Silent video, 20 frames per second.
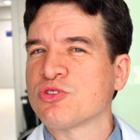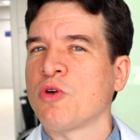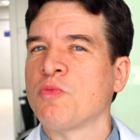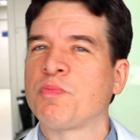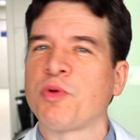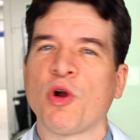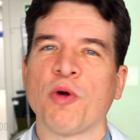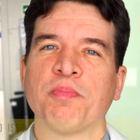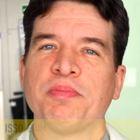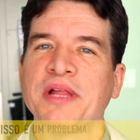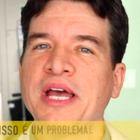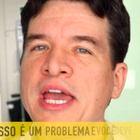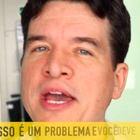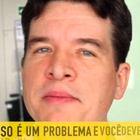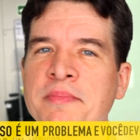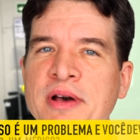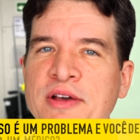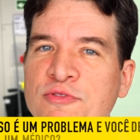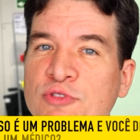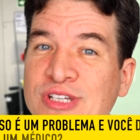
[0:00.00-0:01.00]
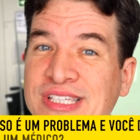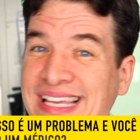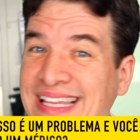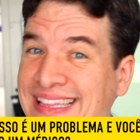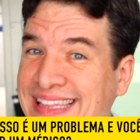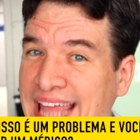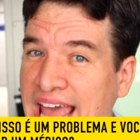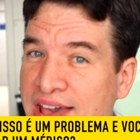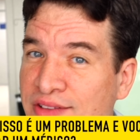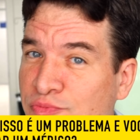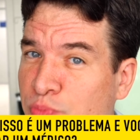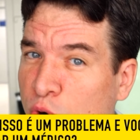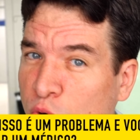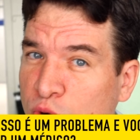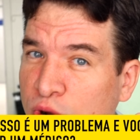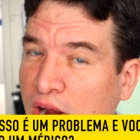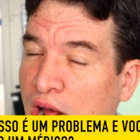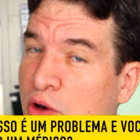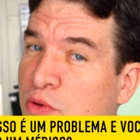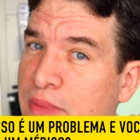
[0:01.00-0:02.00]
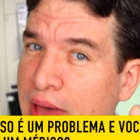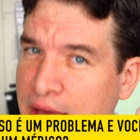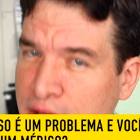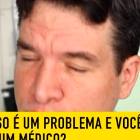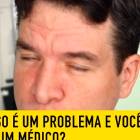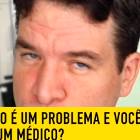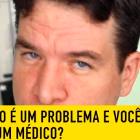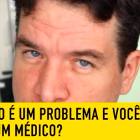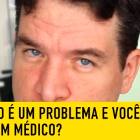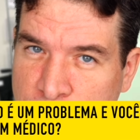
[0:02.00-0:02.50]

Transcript: é um problema e você deve procurar um médico?